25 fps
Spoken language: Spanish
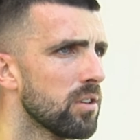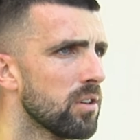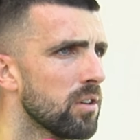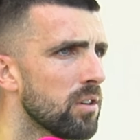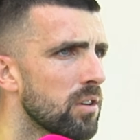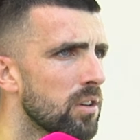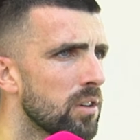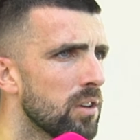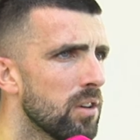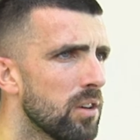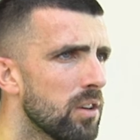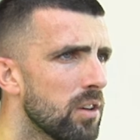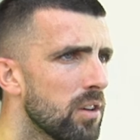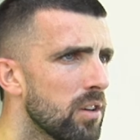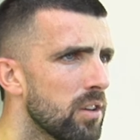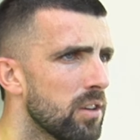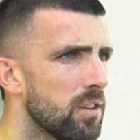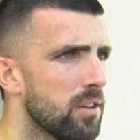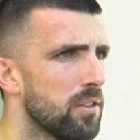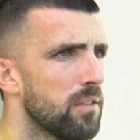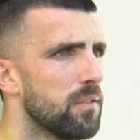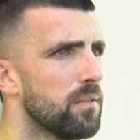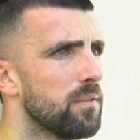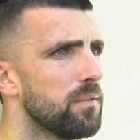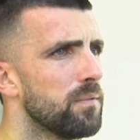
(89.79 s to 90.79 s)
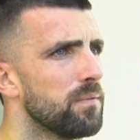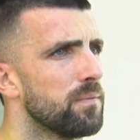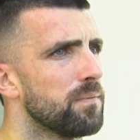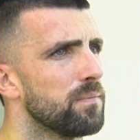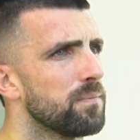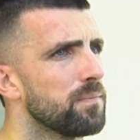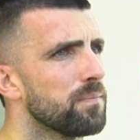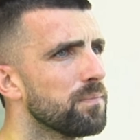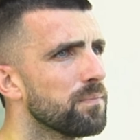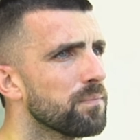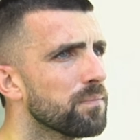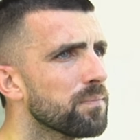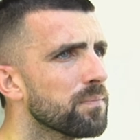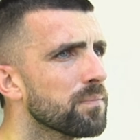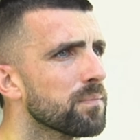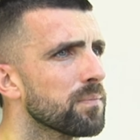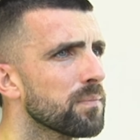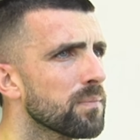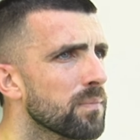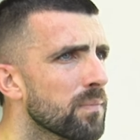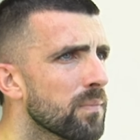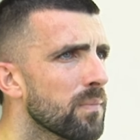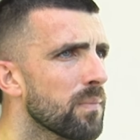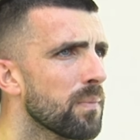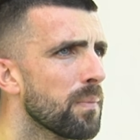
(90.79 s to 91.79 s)
Una cuestión que se habla siempre
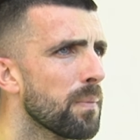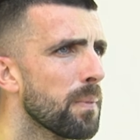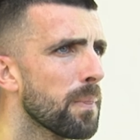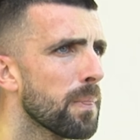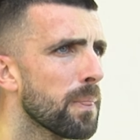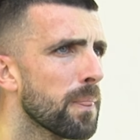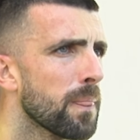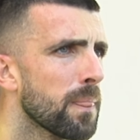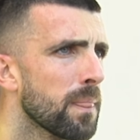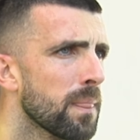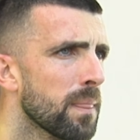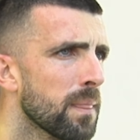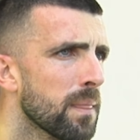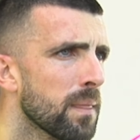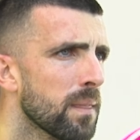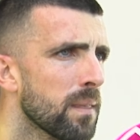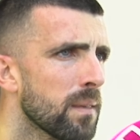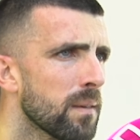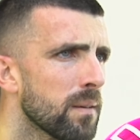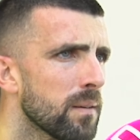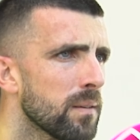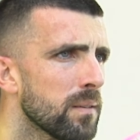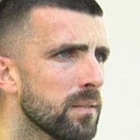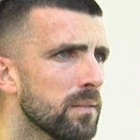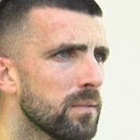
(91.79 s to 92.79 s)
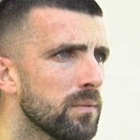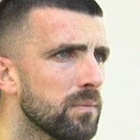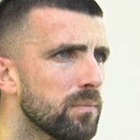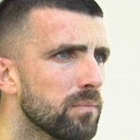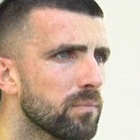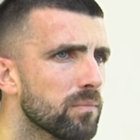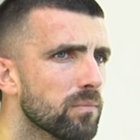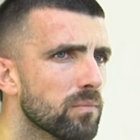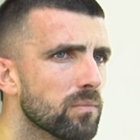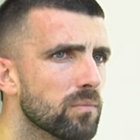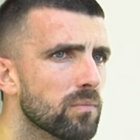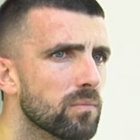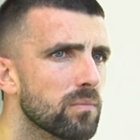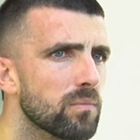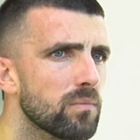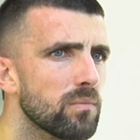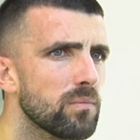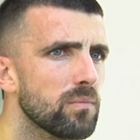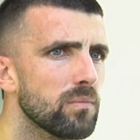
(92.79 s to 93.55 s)
pretemporada, el objetivo. ¿Qué objetivo se marca Agus?